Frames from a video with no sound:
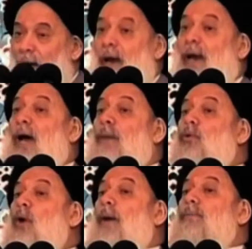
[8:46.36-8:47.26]
قال
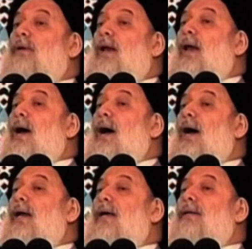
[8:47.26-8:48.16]
أبو عبد الله
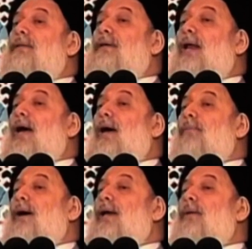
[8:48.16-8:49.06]
عليه السلام
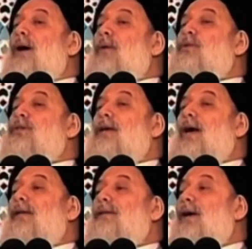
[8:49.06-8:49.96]
الإمام
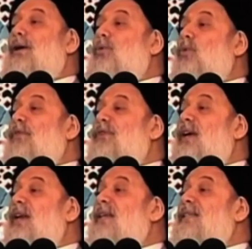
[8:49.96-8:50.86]
الصادق
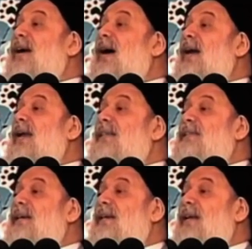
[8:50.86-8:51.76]
وفي
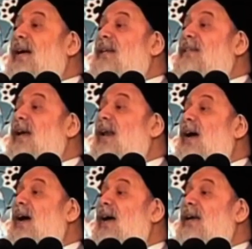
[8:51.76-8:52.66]
رسالة
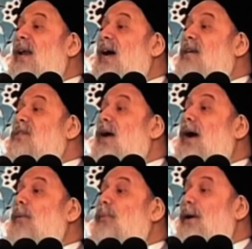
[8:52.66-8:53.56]
أرسلها إلى
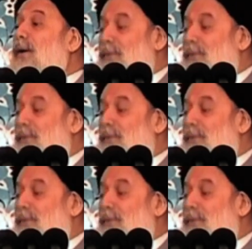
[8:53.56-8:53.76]
أصحابه